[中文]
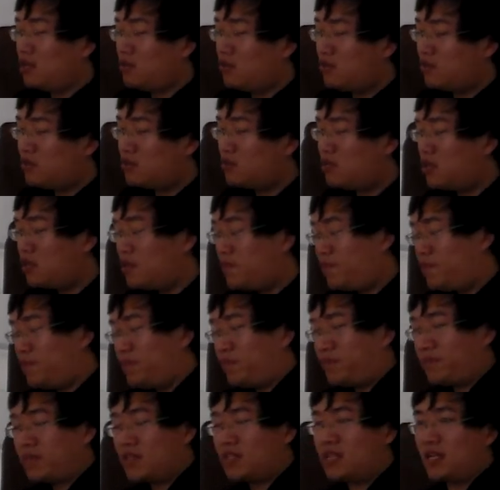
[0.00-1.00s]
也就是说，
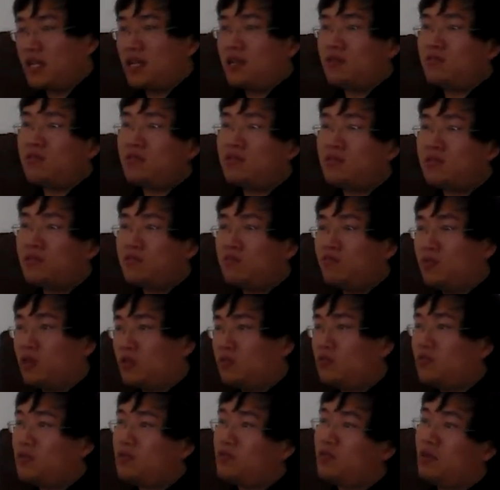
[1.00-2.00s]
简单说就是我
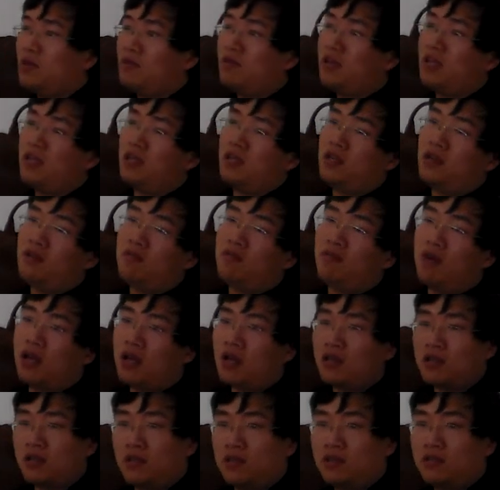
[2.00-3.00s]
做学问，我
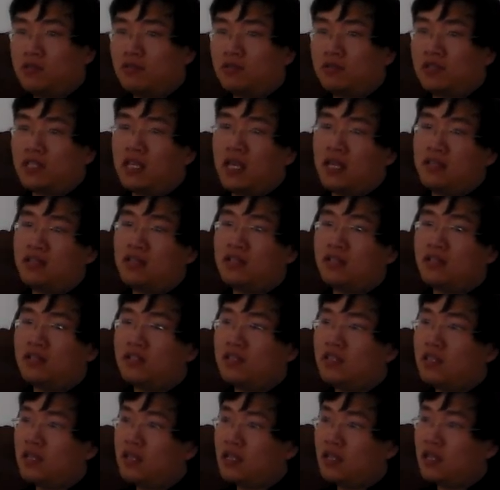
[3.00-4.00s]
要有一种前进
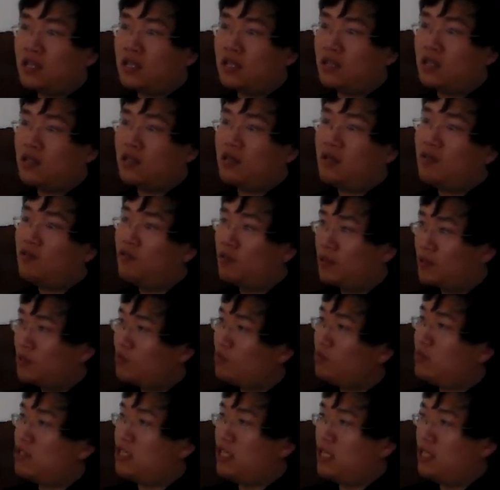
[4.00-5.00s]
之心；我
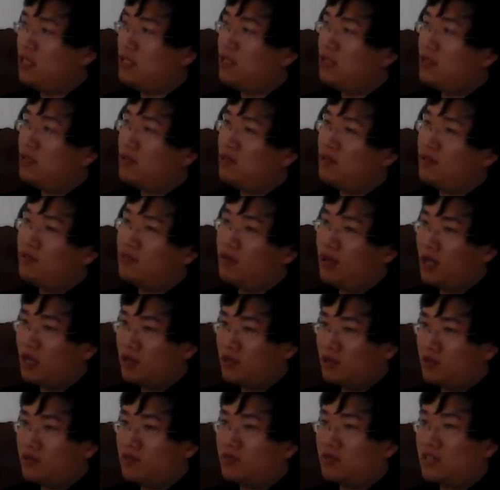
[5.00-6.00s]
做人，我
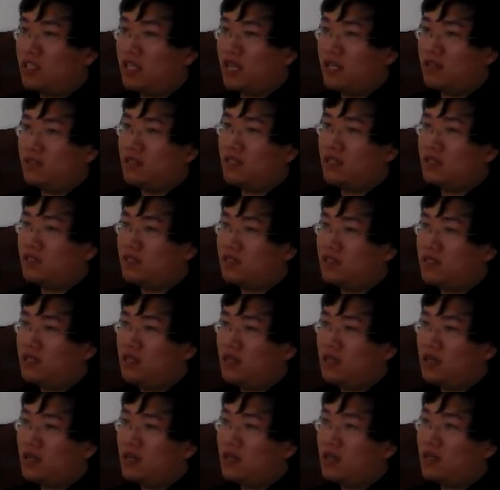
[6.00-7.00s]
要有一种前进之
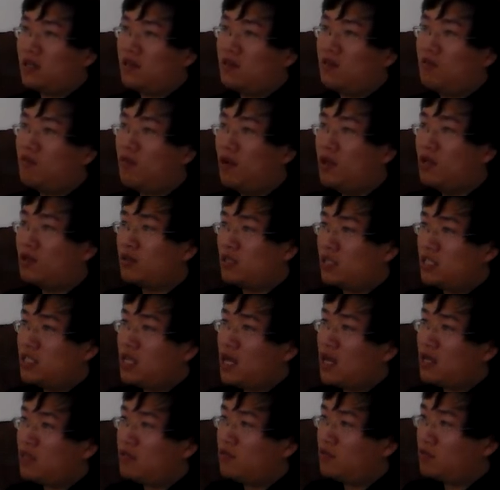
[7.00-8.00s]
心。我有了
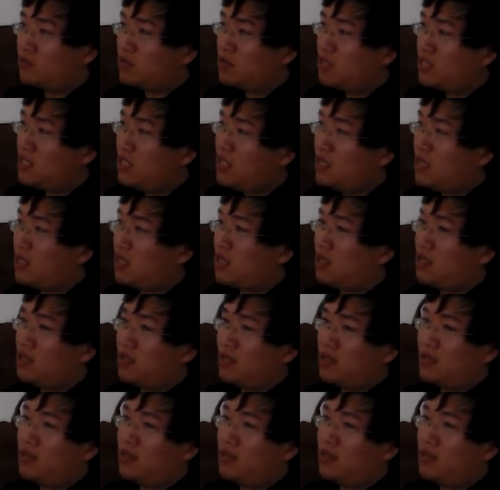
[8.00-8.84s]
这样的一种敬，